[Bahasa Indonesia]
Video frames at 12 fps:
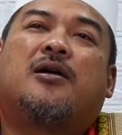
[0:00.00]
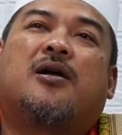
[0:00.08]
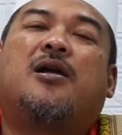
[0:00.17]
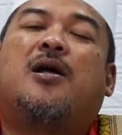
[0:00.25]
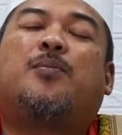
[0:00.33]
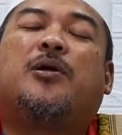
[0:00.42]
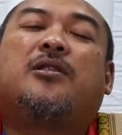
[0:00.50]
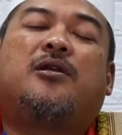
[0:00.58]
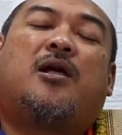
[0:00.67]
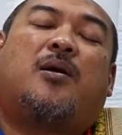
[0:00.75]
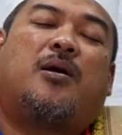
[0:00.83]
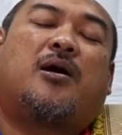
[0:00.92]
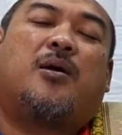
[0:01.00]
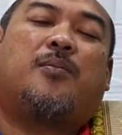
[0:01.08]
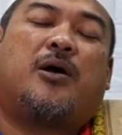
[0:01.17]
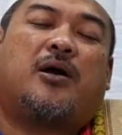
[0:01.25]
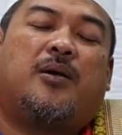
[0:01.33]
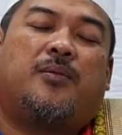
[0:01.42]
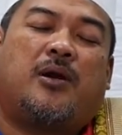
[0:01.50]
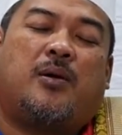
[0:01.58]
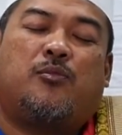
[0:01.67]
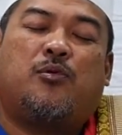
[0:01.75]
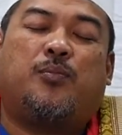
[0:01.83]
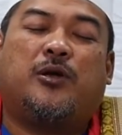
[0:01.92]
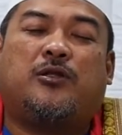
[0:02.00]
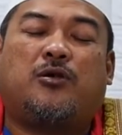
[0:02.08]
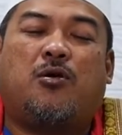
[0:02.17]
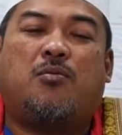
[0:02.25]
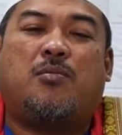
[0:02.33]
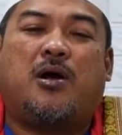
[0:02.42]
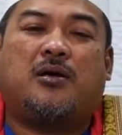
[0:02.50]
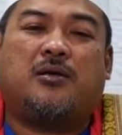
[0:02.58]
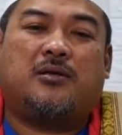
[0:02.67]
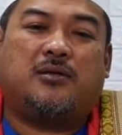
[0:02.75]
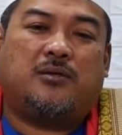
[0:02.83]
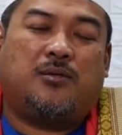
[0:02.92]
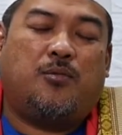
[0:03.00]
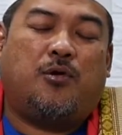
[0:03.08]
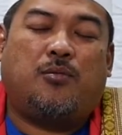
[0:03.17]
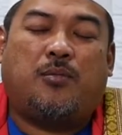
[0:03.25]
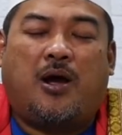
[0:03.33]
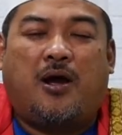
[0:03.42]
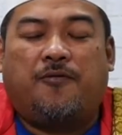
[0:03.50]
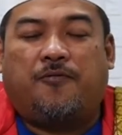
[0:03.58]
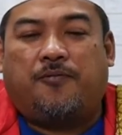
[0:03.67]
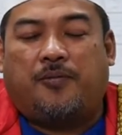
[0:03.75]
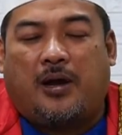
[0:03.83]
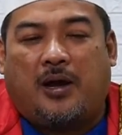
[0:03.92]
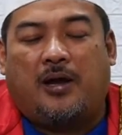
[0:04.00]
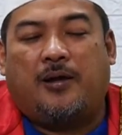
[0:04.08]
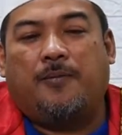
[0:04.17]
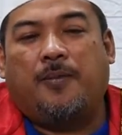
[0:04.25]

Kenapa tidak pakai pakai lampu petromak? Mohon maaf Pak.